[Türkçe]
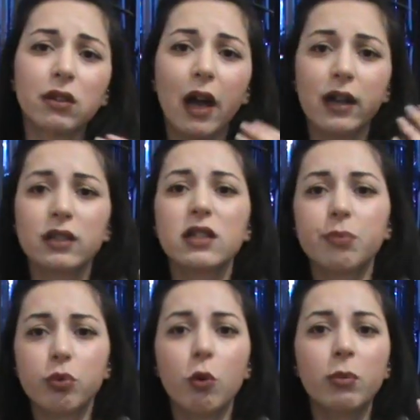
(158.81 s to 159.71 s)

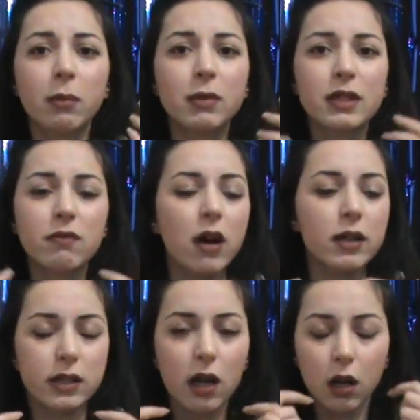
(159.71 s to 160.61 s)
derdiniz probleminiz varsa